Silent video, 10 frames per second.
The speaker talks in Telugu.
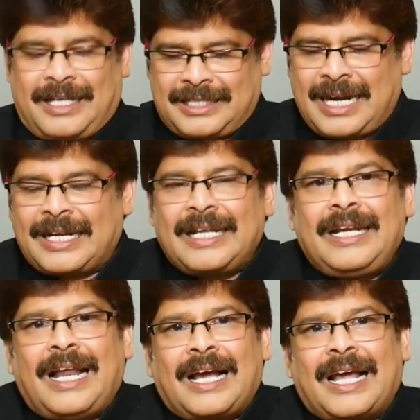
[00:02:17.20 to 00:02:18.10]
స్టార్ట్ అయ్యి
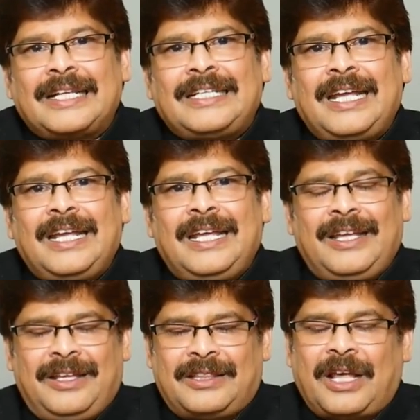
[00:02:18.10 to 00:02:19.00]
ఇలాగ అరచేయి
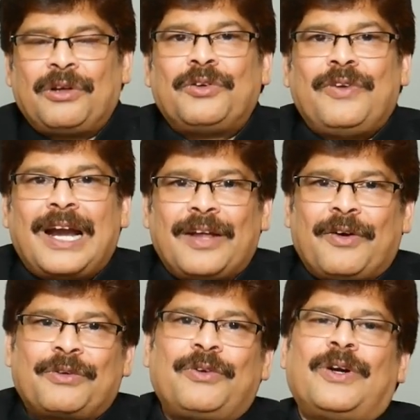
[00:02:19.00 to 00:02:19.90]
తాలూకు వేళ్ల
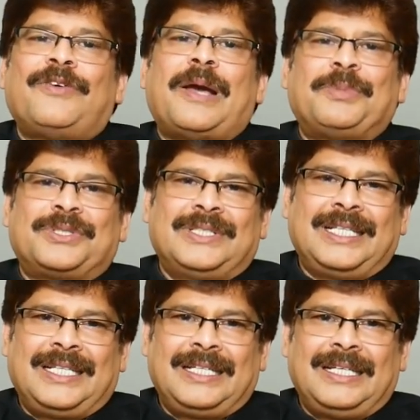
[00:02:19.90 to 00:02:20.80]
వరకు కూడా వ్యాపిస్తుంది
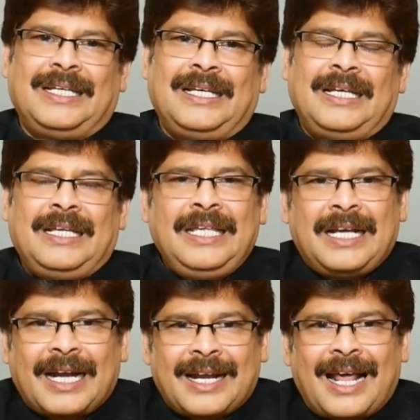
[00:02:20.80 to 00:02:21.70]
ఇది ఈ
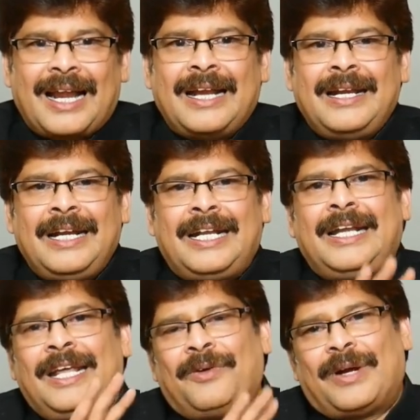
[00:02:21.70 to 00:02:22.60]

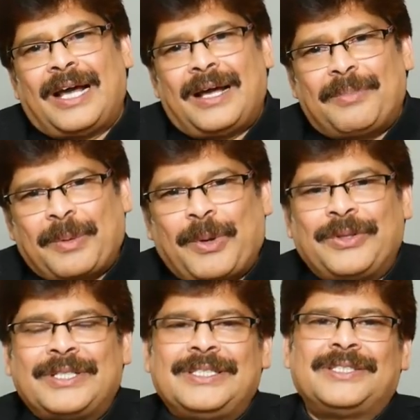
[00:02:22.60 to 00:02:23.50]
ఖండాలన్నింటినీ కూడా
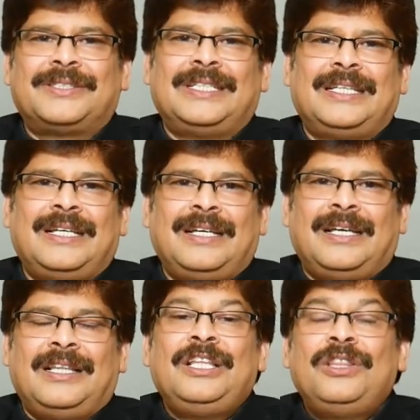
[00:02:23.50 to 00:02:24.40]
ప్రభావితం చేస్తుంది
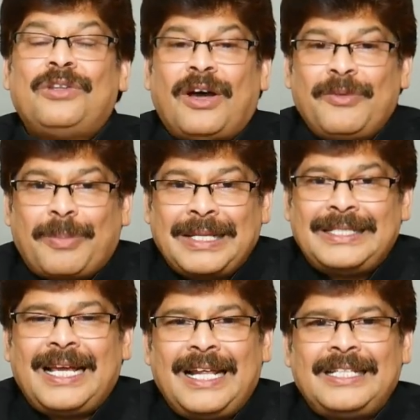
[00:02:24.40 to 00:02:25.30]
దీంతో అవి
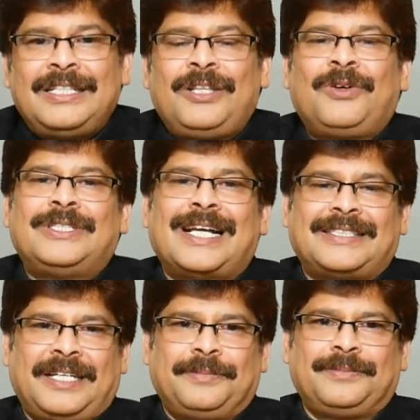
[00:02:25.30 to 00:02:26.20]
పనిచేయలేని స్థితికి
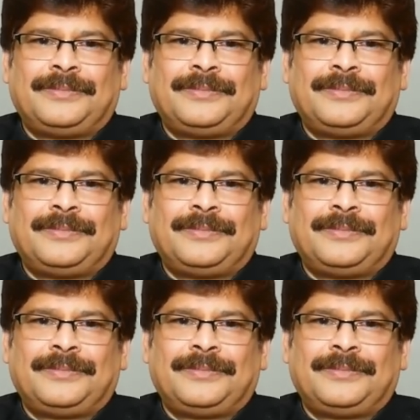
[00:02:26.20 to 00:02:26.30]
వచ్చేస్తాయి